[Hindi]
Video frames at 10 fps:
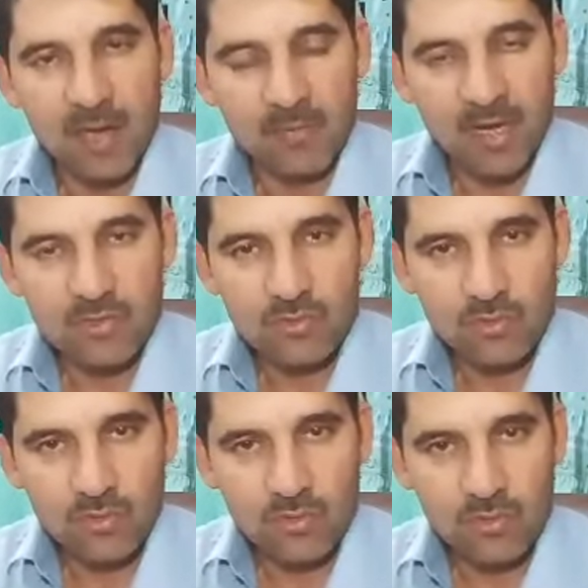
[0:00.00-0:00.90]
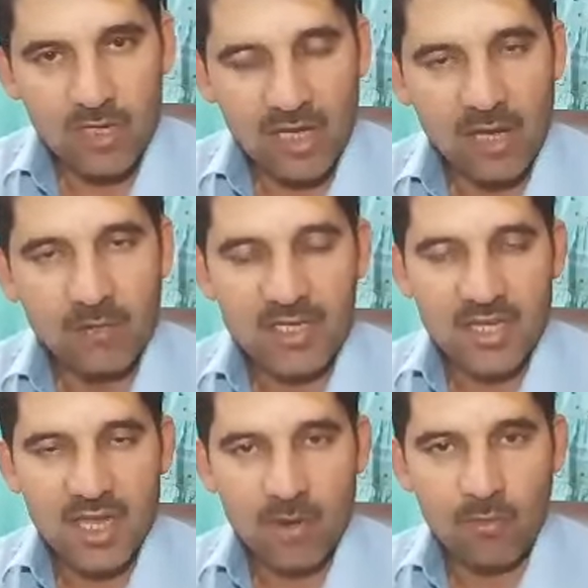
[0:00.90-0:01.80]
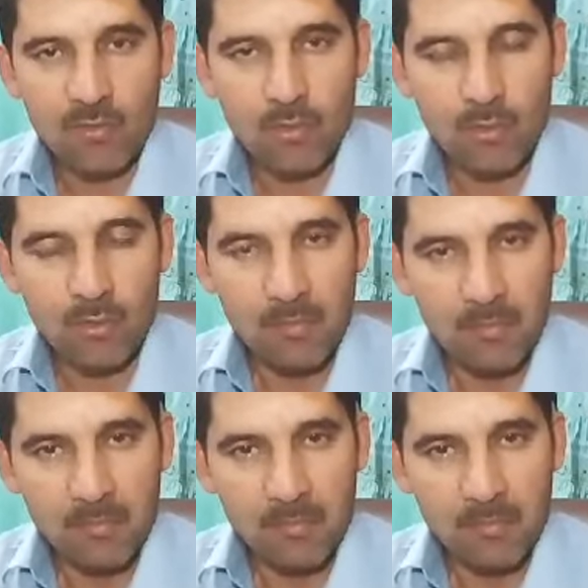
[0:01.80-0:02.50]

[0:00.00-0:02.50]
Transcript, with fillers: अपना जो एवरेज है वो